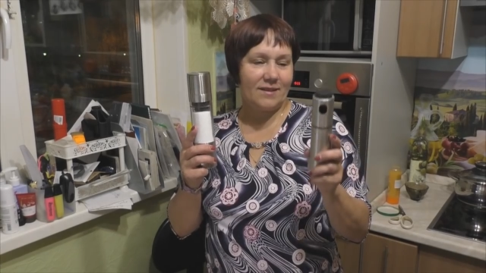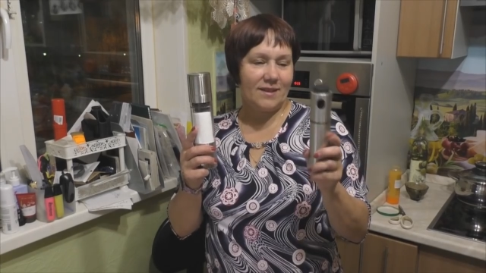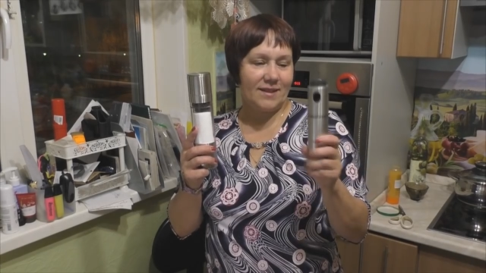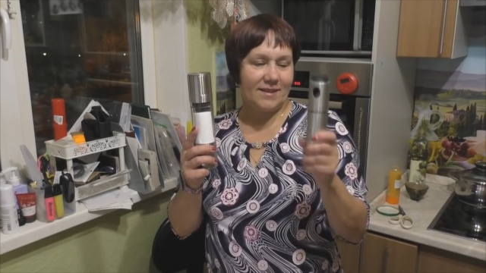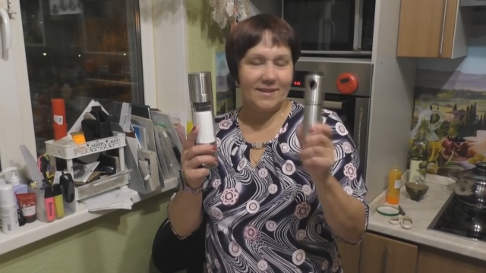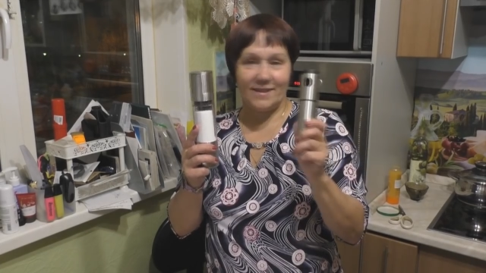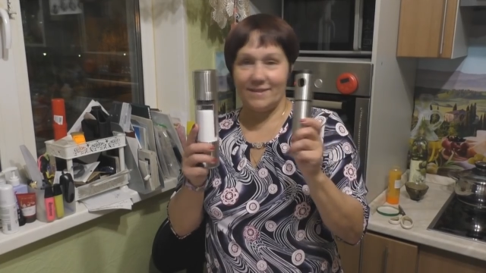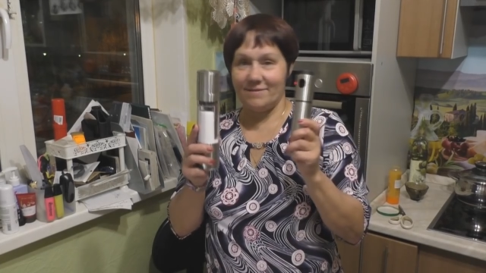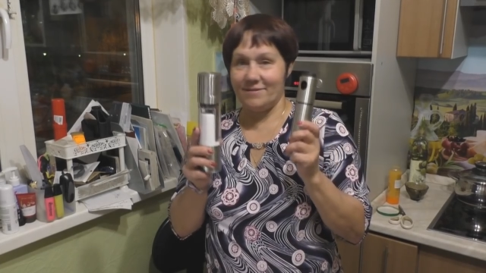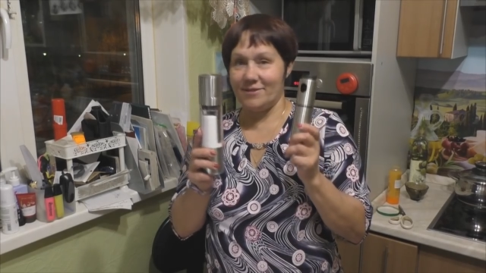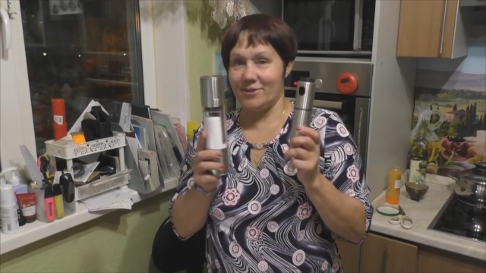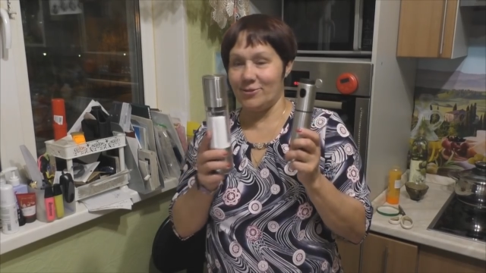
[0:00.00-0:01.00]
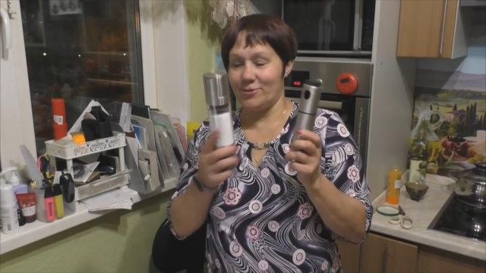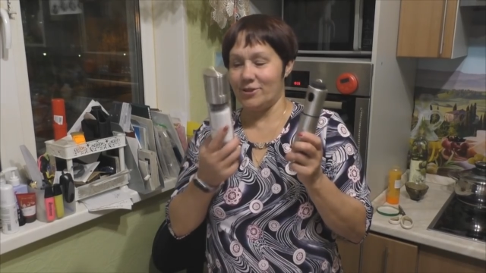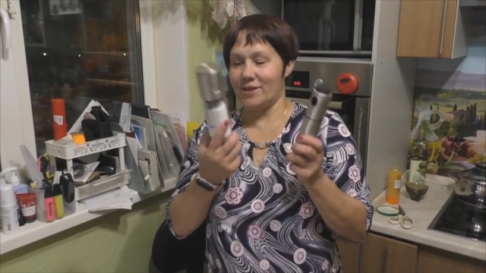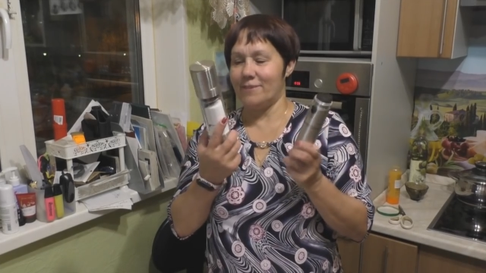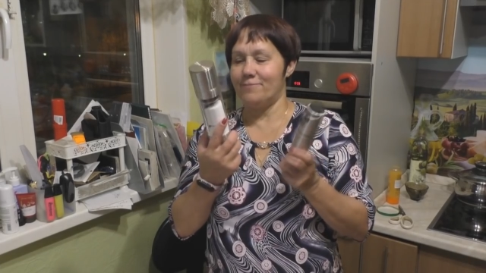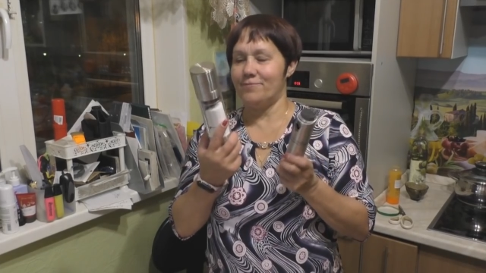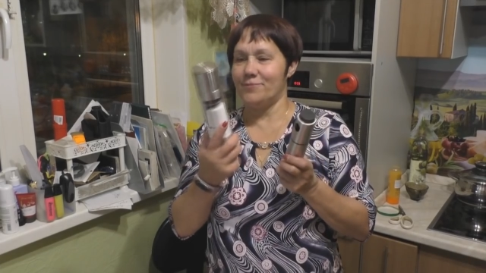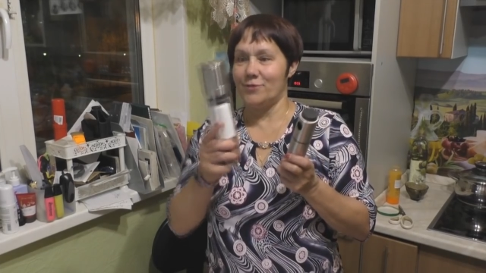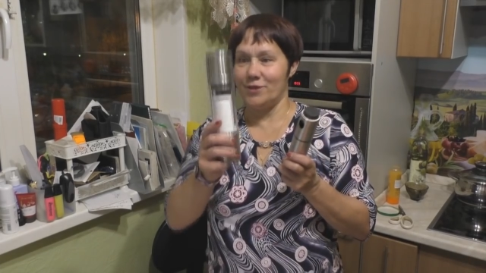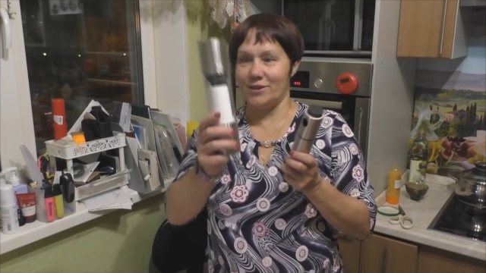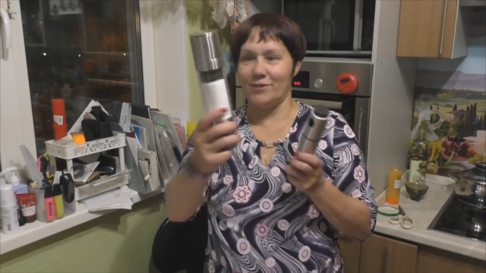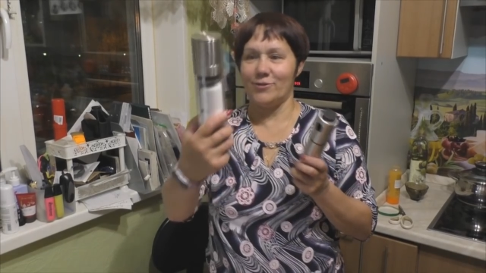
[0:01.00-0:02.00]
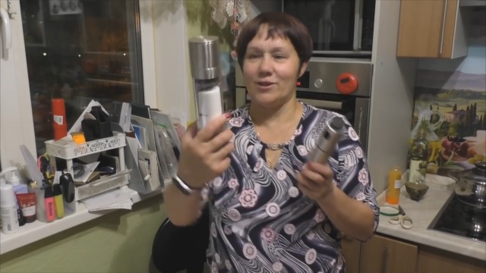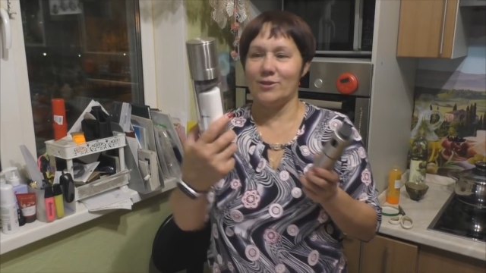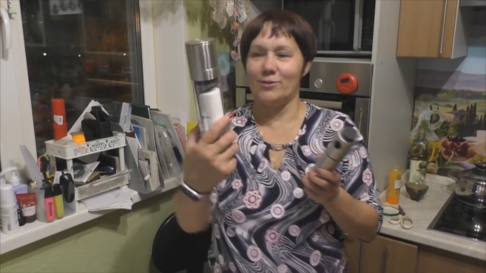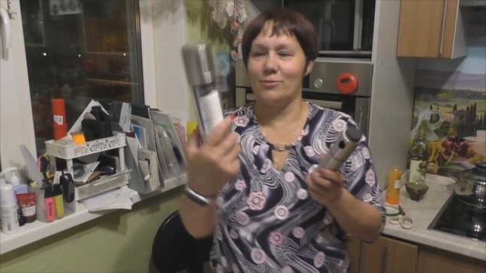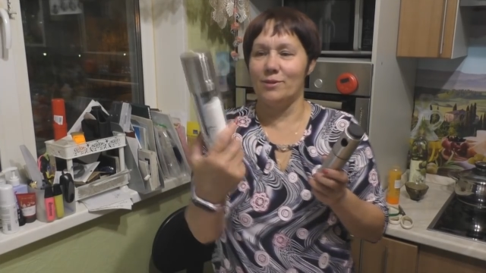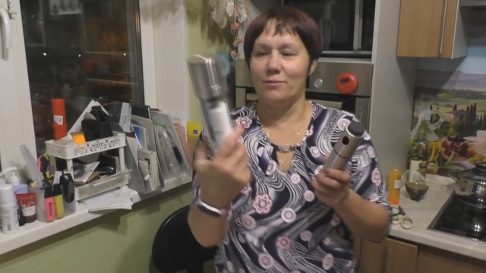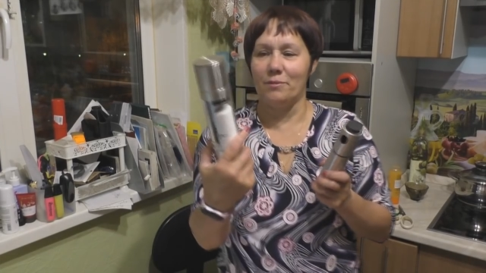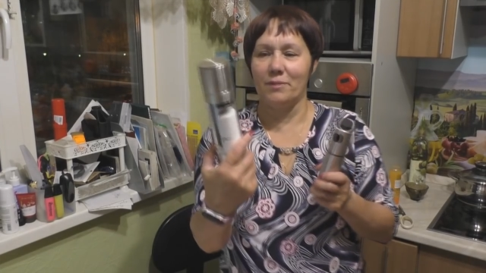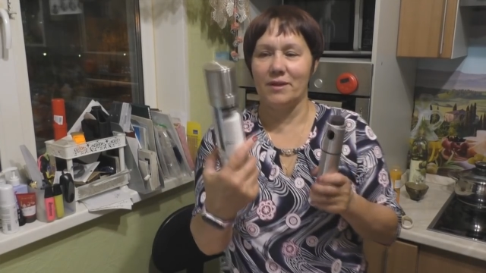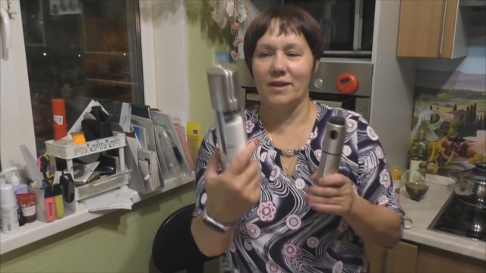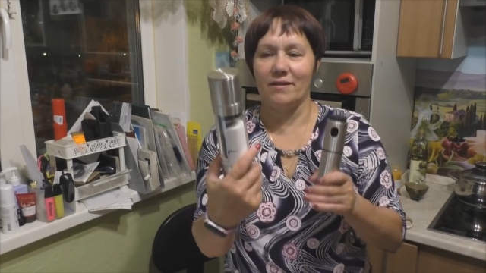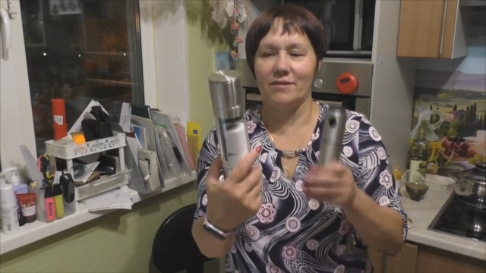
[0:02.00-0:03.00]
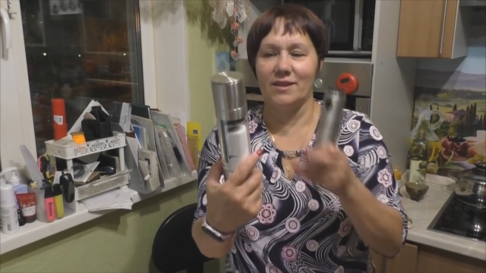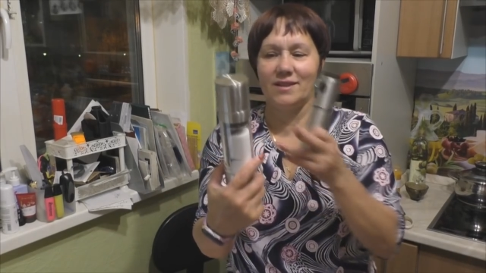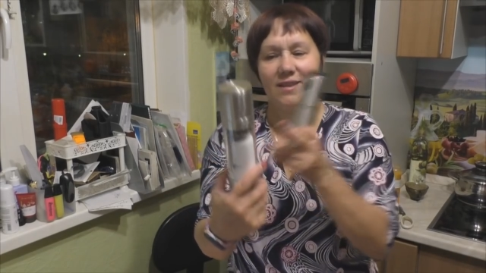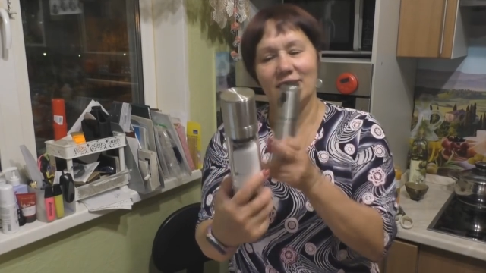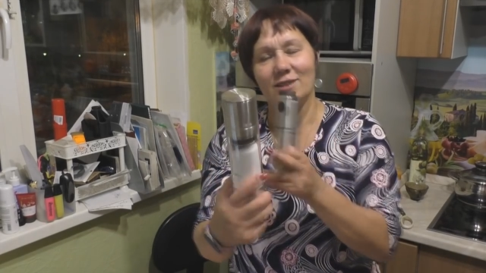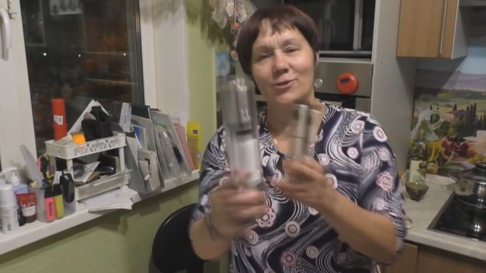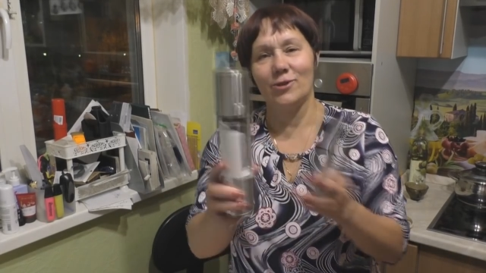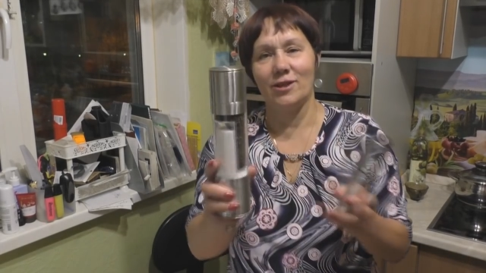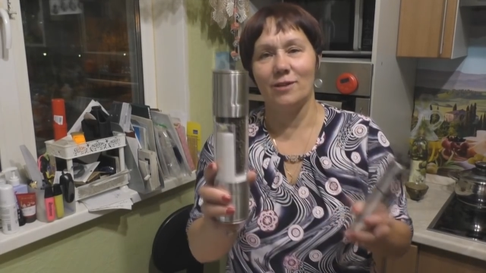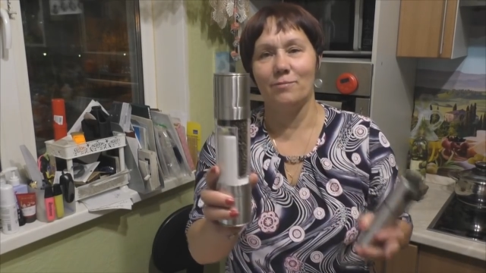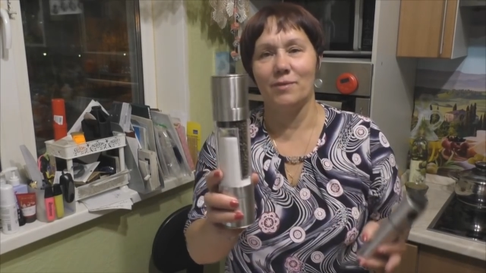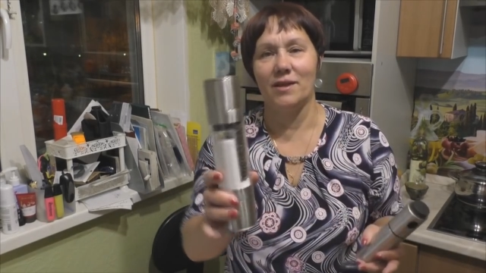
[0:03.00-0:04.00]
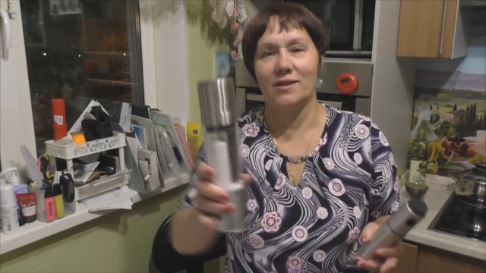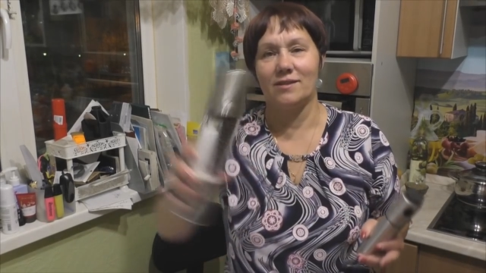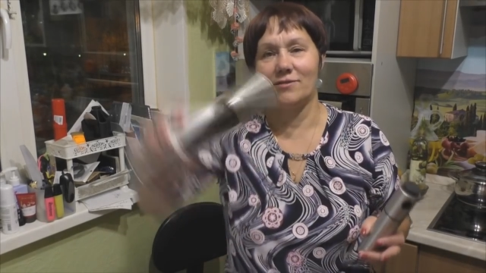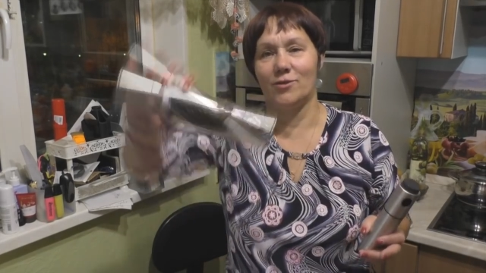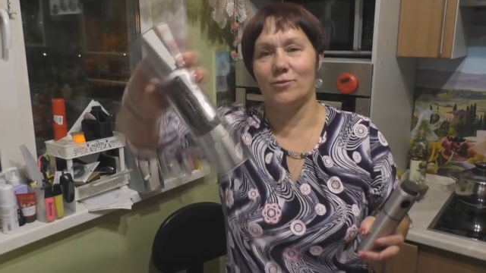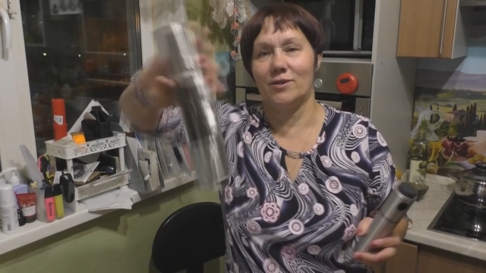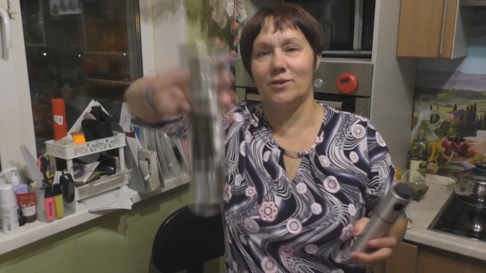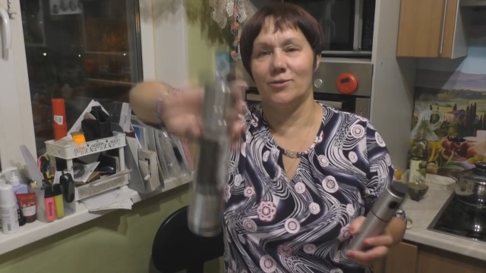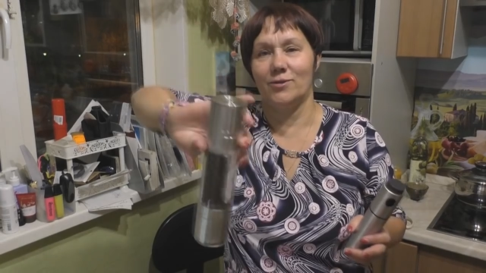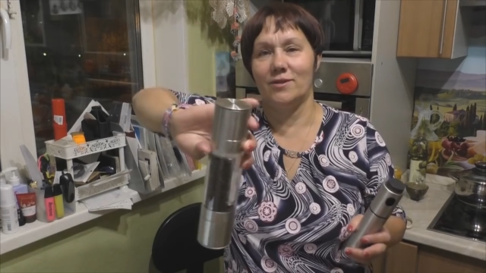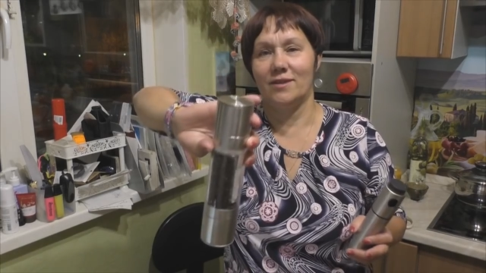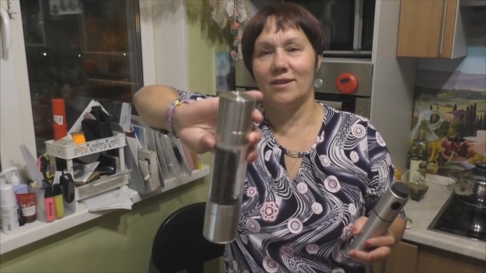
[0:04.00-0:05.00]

Классная штучка. Вот это вот особенно мне понравилось. И соль, и перец, все в одной.